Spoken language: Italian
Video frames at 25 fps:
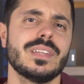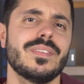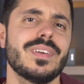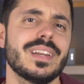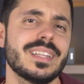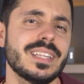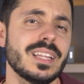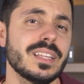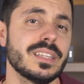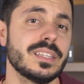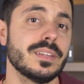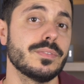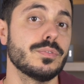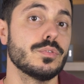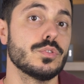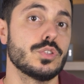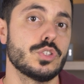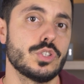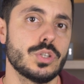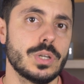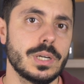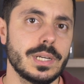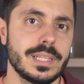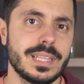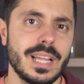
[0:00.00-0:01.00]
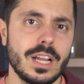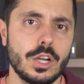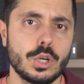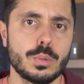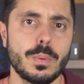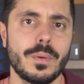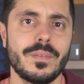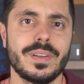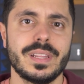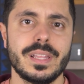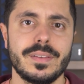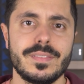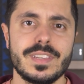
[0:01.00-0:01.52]
divertente funzionalità,
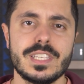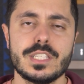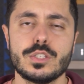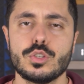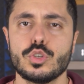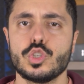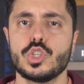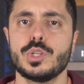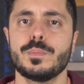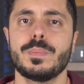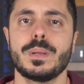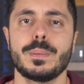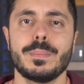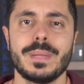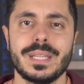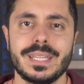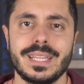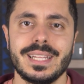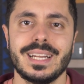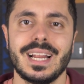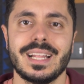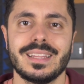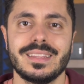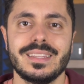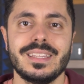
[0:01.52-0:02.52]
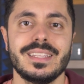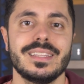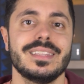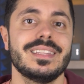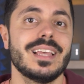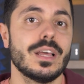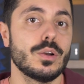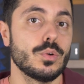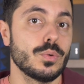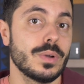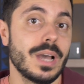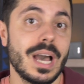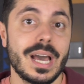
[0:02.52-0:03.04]
come avete visto, ci permetterà di
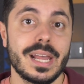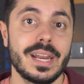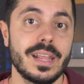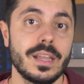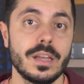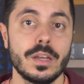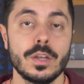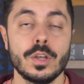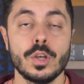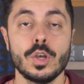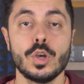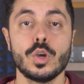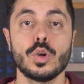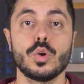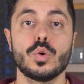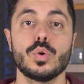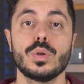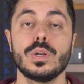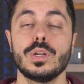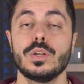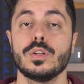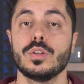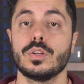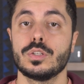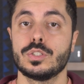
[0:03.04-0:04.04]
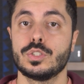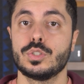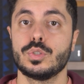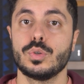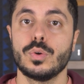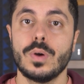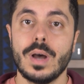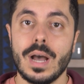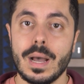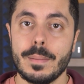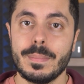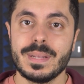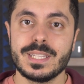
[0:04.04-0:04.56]
dialogare con il
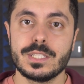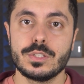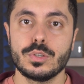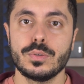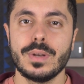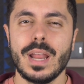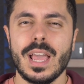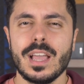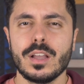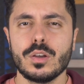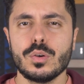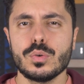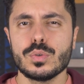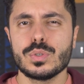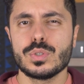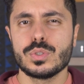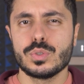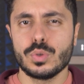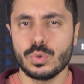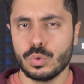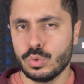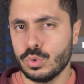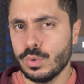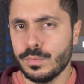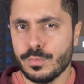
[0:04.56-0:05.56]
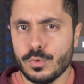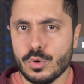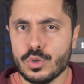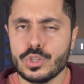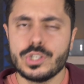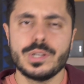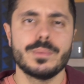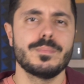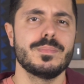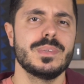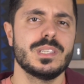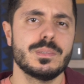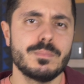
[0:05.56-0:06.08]
nostro Amazon Echo
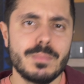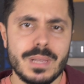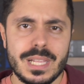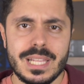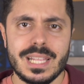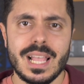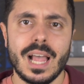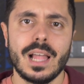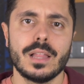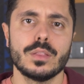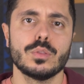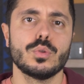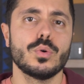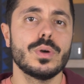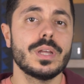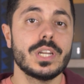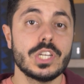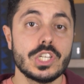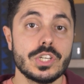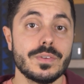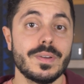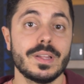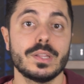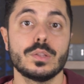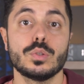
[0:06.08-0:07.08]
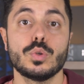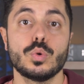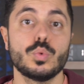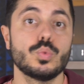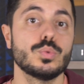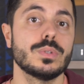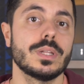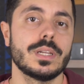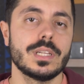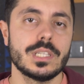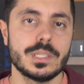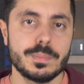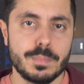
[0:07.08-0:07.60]
sottovoce bisbigliando e ricevendo
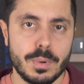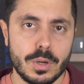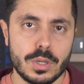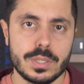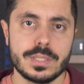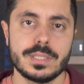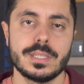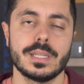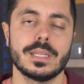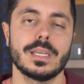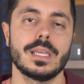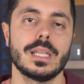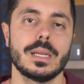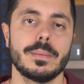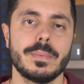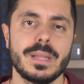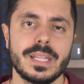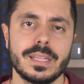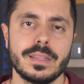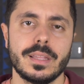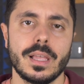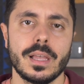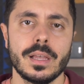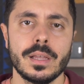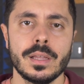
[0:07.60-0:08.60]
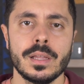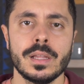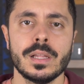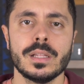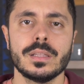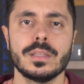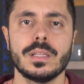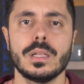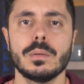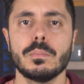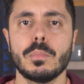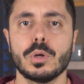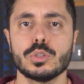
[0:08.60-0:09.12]
una risposta, chiaramente
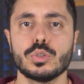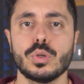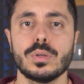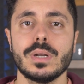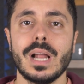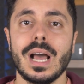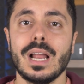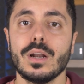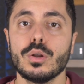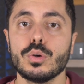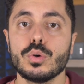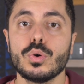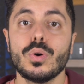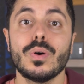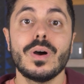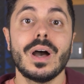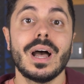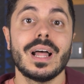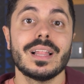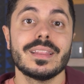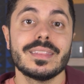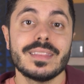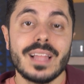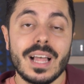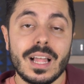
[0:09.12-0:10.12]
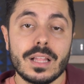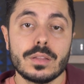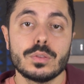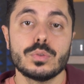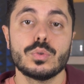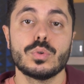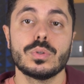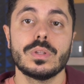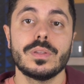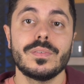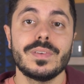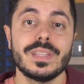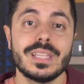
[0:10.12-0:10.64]
nel modo analogo,
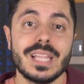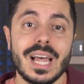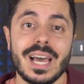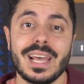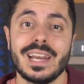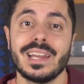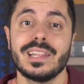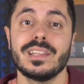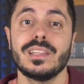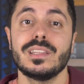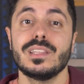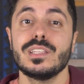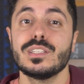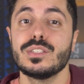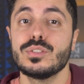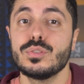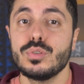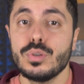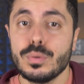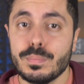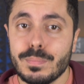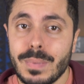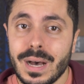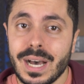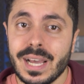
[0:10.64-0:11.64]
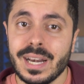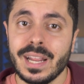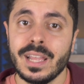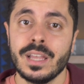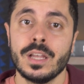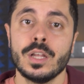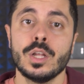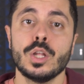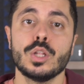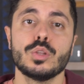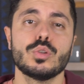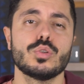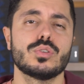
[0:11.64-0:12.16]
andando ad evitare di
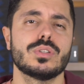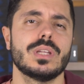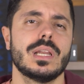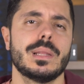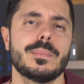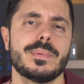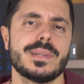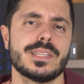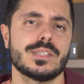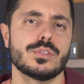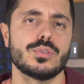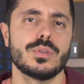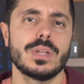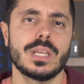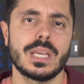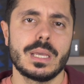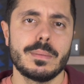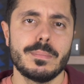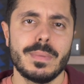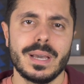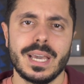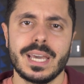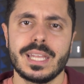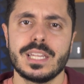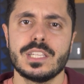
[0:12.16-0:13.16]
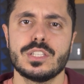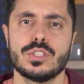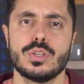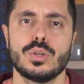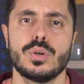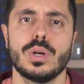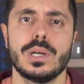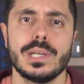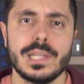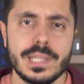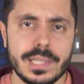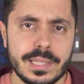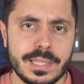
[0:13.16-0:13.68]
disturbare tutte le persone che magari sono
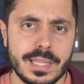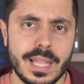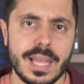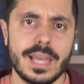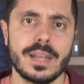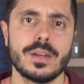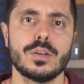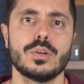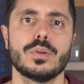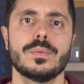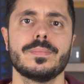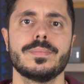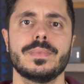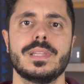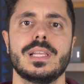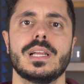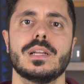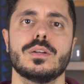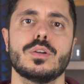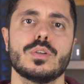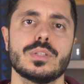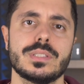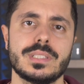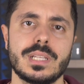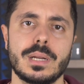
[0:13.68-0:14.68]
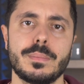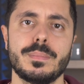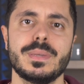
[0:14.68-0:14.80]
all'interno della nostra